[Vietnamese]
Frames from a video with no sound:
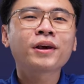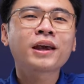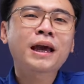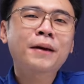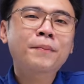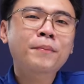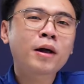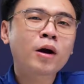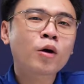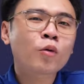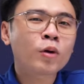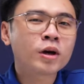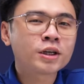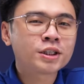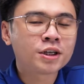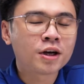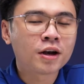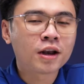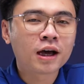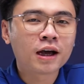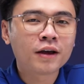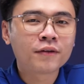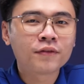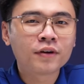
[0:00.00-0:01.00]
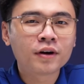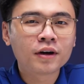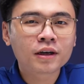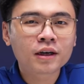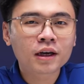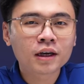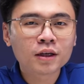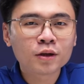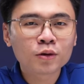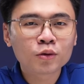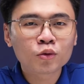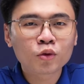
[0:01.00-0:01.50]
anh em đã quay trở lại với
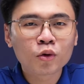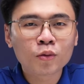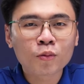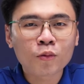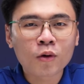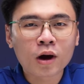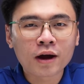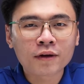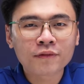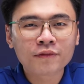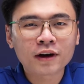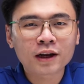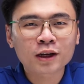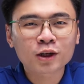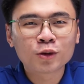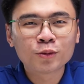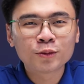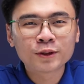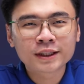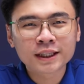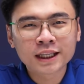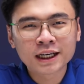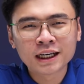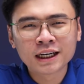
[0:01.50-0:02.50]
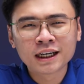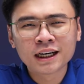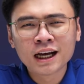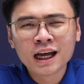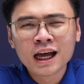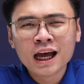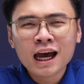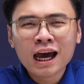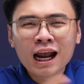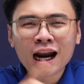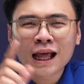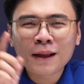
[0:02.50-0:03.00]
kênh youtube của Alpha Computer
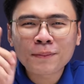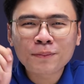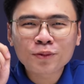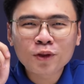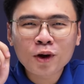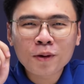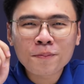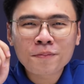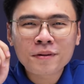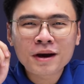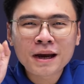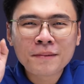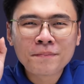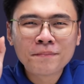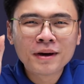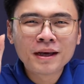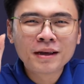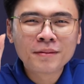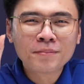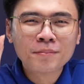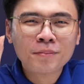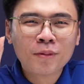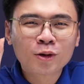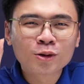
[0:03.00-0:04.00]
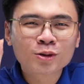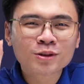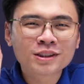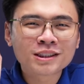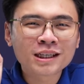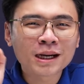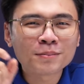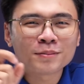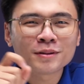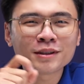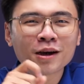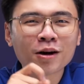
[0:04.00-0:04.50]
Laptop gaming
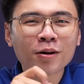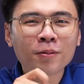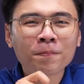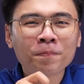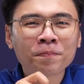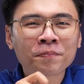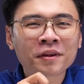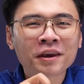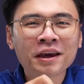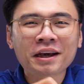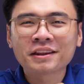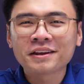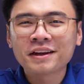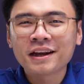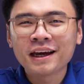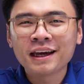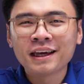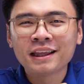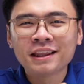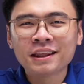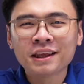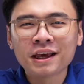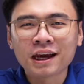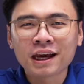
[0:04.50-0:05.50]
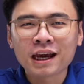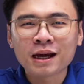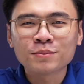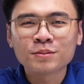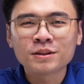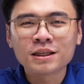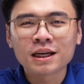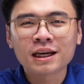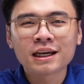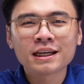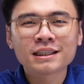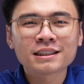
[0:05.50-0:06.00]
100 triệu Nghe tới đây thì anh em
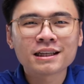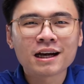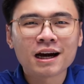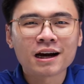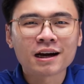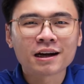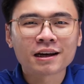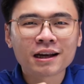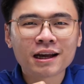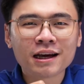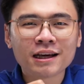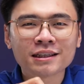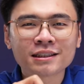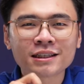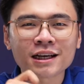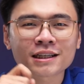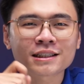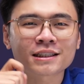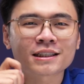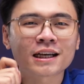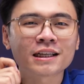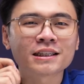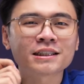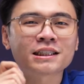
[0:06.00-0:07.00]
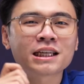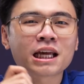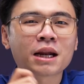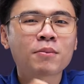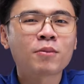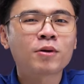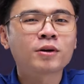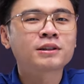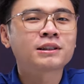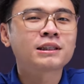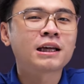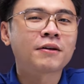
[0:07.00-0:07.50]
sẽ nghĩ rằng đây chắc chắn sẽ là
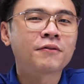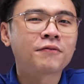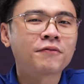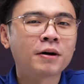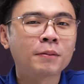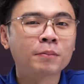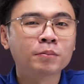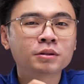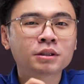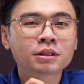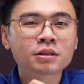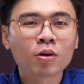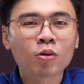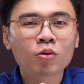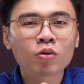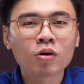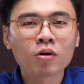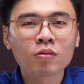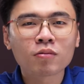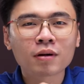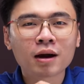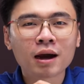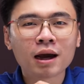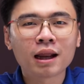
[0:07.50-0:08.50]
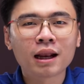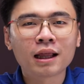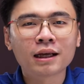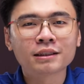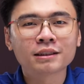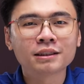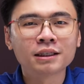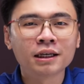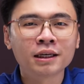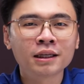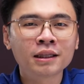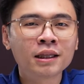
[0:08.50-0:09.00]
một sản phẩm sâu công nghệ là
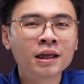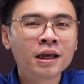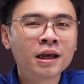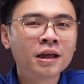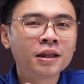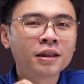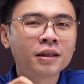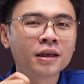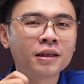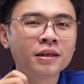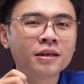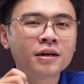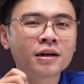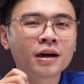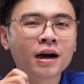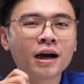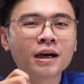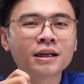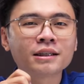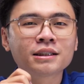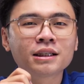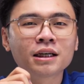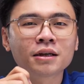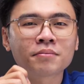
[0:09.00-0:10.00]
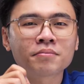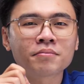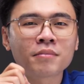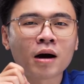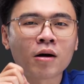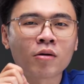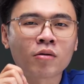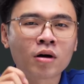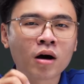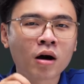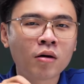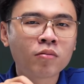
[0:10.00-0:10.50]
chính Thế nhưng Acer
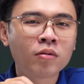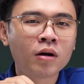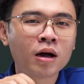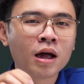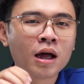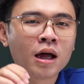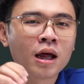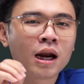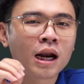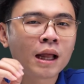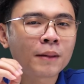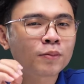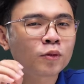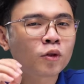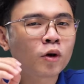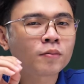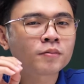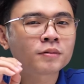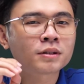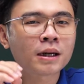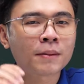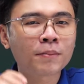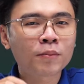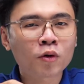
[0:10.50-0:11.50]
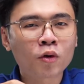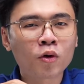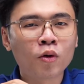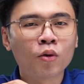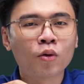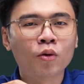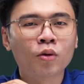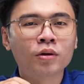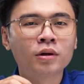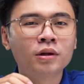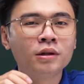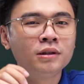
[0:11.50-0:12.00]
bảo không, laptop trăm cổ
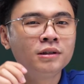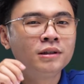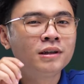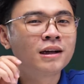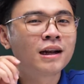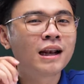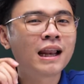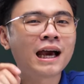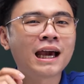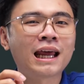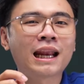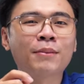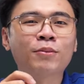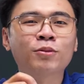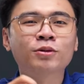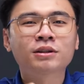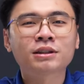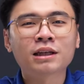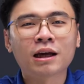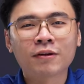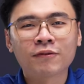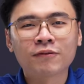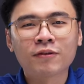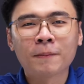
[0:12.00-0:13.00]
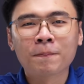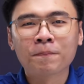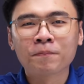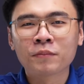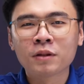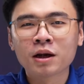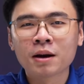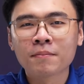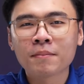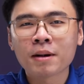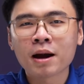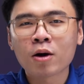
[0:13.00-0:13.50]
nhưng lại là một sản phẩm
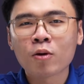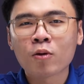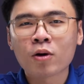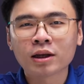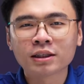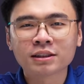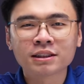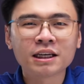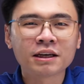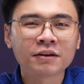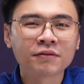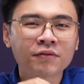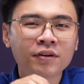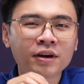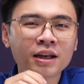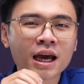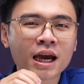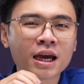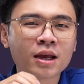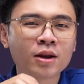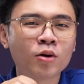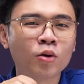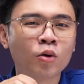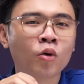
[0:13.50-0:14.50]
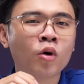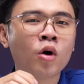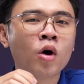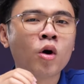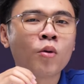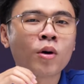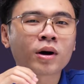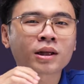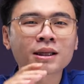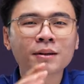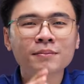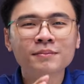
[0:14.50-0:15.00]
thương mại hoàn chỉnh với đầy đủ
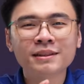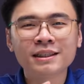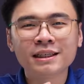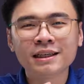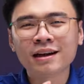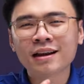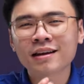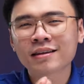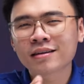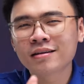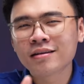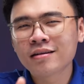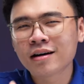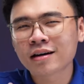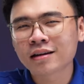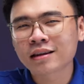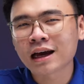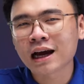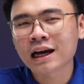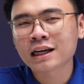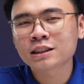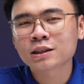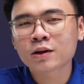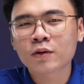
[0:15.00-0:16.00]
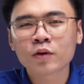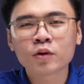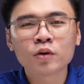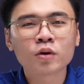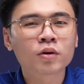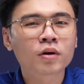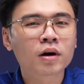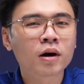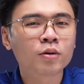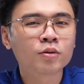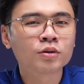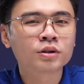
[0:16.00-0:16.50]
Hoặc thậm chí là thừa thãi so với nhu
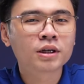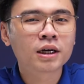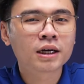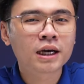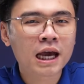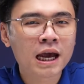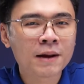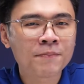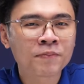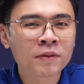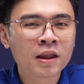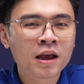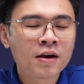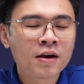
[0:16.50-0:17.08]
cầu chơi game